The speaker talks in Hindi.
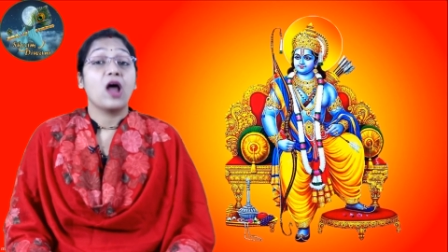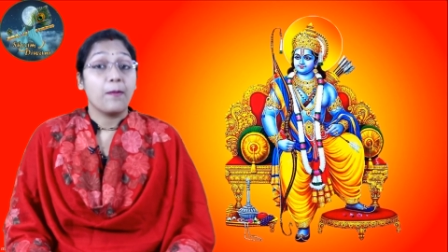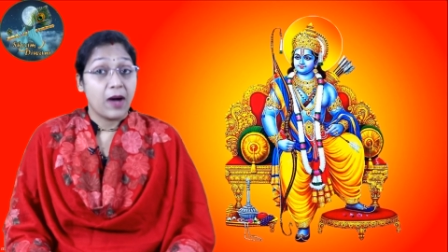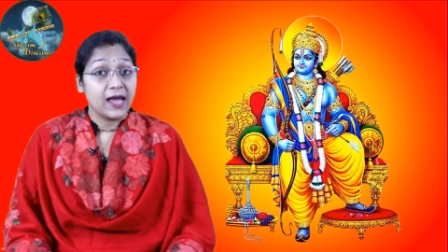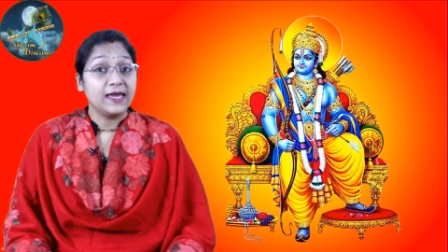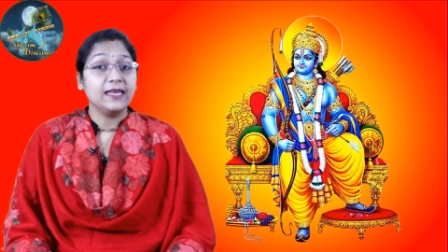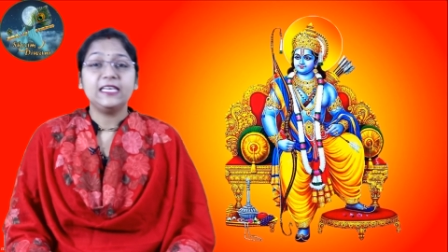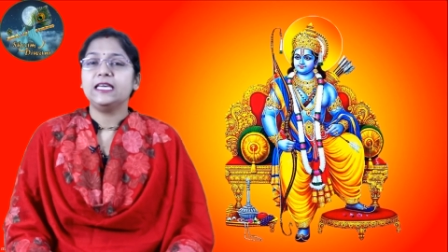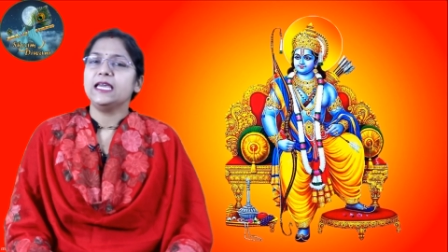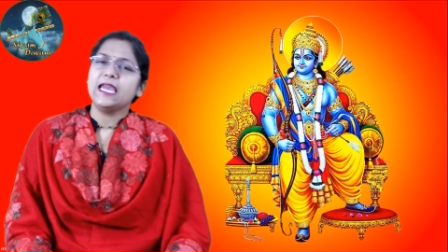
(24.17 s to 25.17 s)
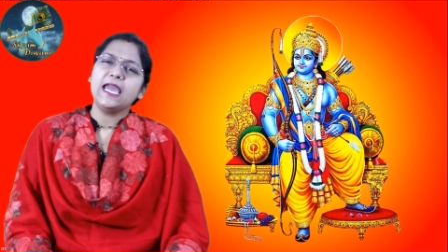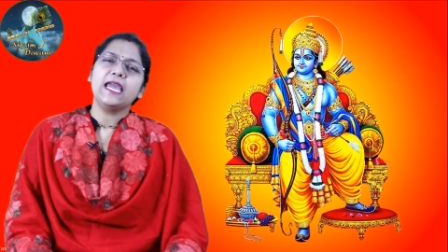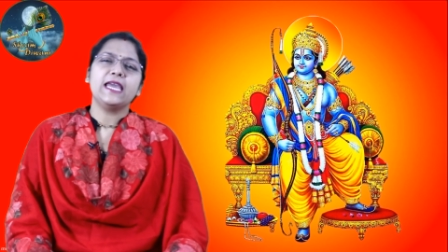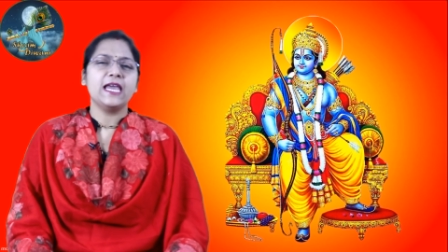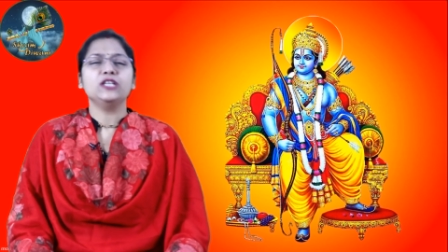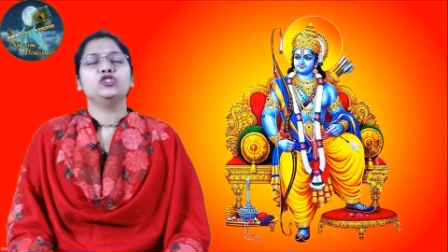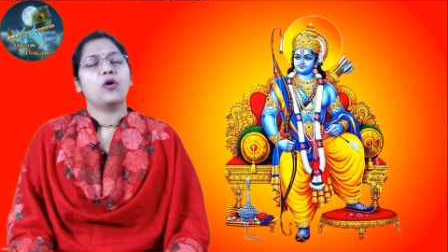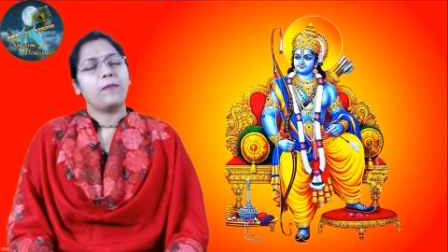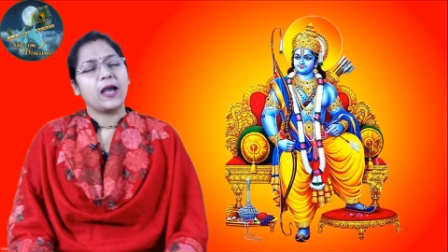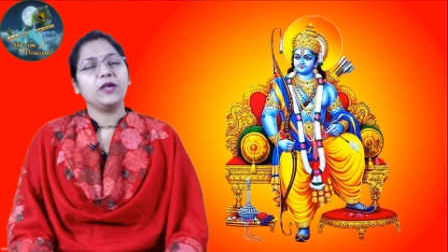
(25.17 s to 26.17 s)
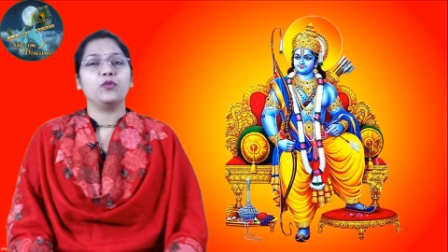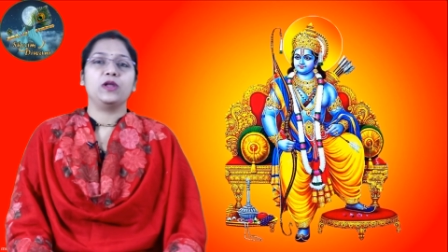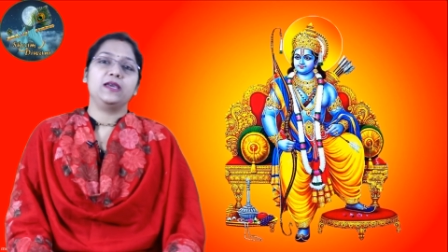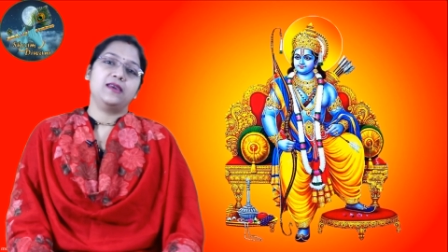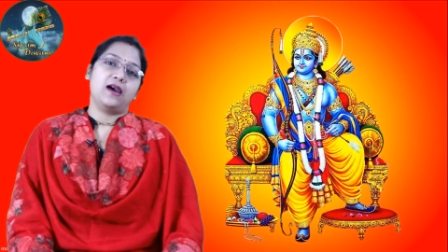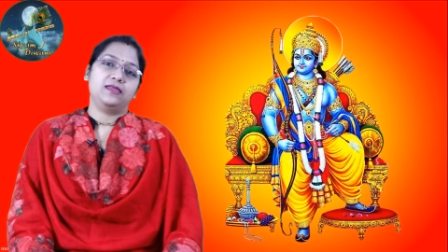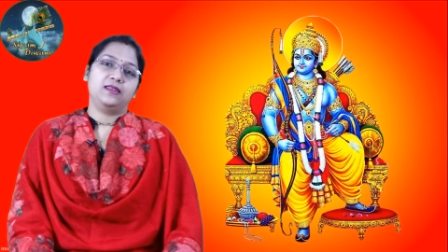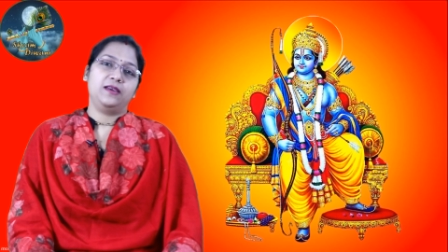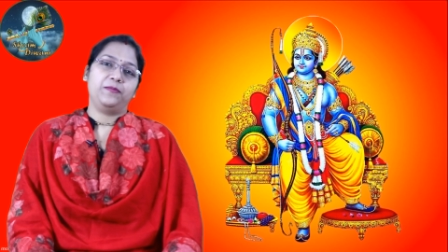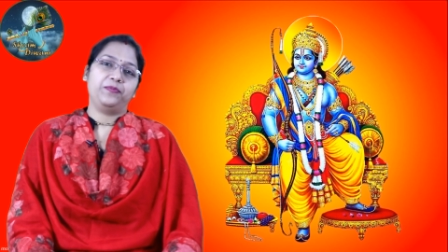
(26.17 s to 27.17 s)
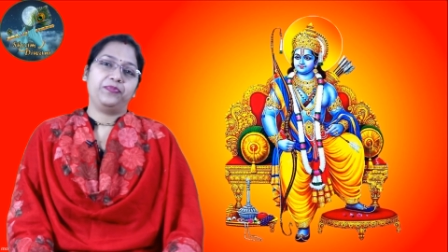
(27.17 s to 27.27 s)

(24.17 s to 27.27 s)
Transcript: रामायण की एक एक चौपाई उन्हें याद थी